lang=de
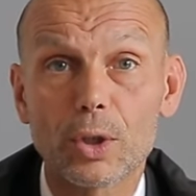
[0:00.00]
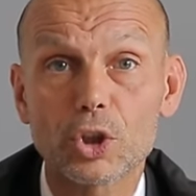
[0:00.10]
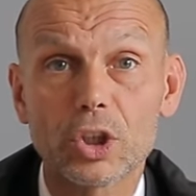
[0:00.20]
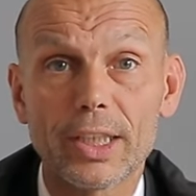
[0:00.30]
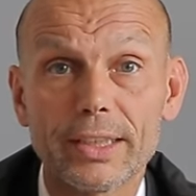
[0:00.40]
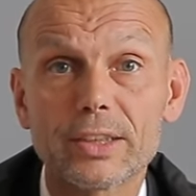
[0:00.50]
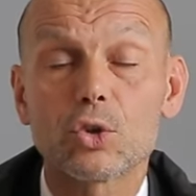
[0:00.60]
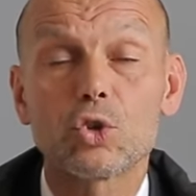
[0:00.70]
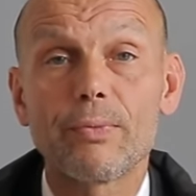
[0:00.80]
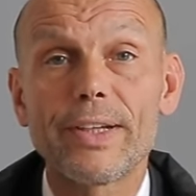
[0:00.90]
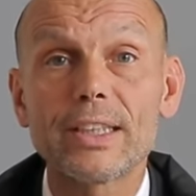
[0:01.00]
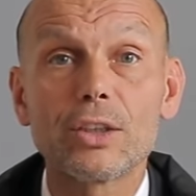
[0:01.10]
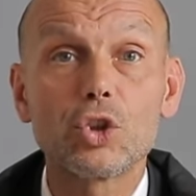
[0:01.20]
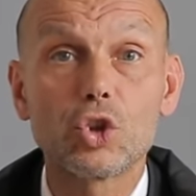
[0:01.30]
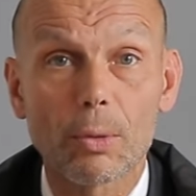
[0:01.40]
vorstellst und um
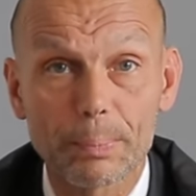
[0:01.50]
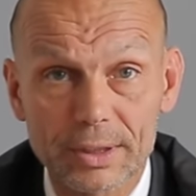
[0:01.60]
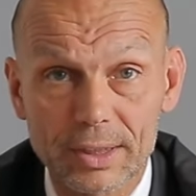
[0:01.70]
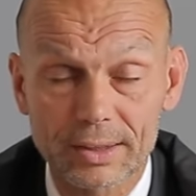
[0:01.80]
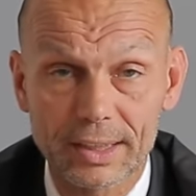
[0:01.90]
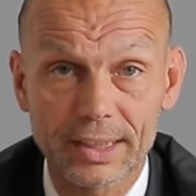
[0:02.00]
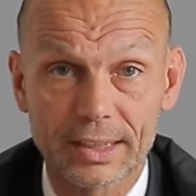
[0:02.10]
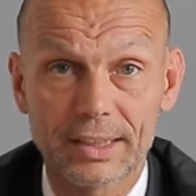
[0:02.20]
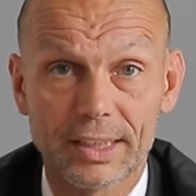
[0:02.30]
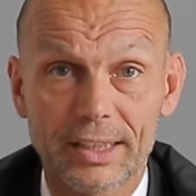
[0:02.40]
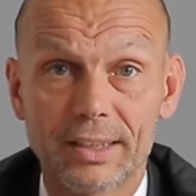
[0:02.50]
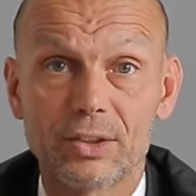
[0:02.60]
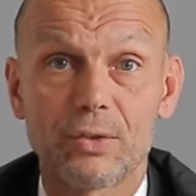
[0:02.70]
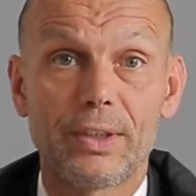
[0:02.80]
welchen Job es tatsächlich geht.